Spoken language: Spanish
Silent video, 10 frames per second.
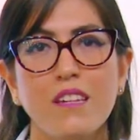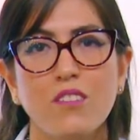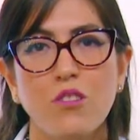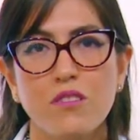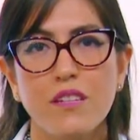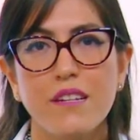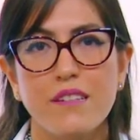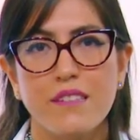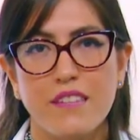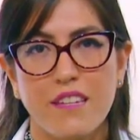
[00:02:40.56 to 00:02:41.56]
12
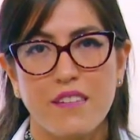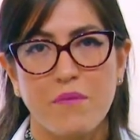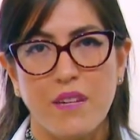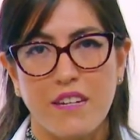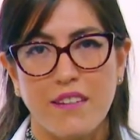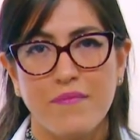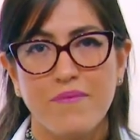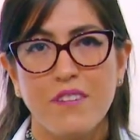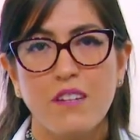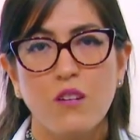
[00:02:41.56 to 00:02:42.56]
residían en Mérida,
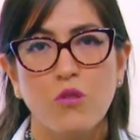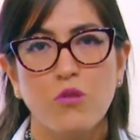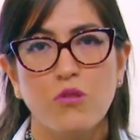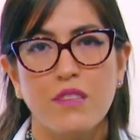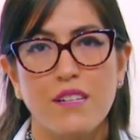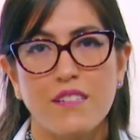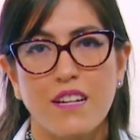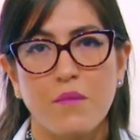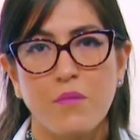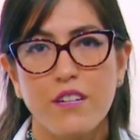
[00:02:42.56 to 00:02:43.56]
uno en
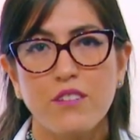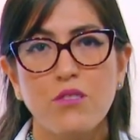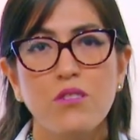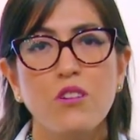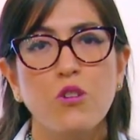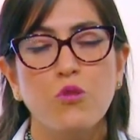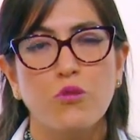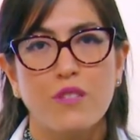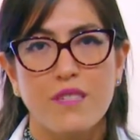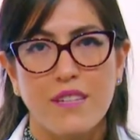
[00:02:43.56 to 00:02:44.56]
Telchac Puerto,
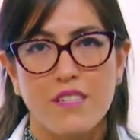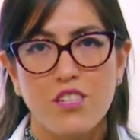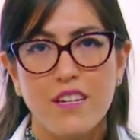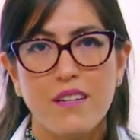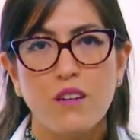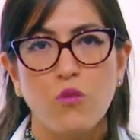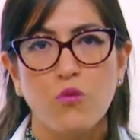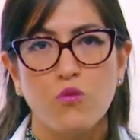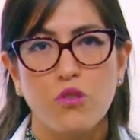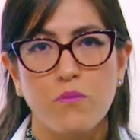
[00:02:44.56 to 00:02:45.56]
uno en Sinanché,
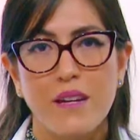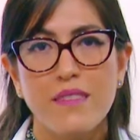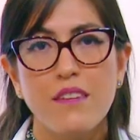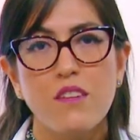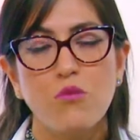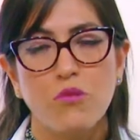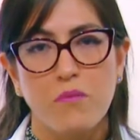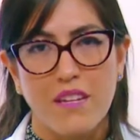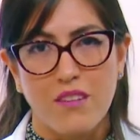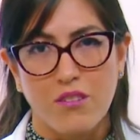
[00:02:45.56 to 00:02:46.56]
uno en Humán y uno
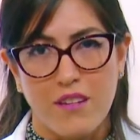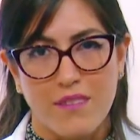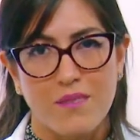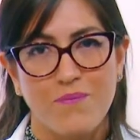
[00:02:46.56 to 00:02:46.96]
en Valladolid.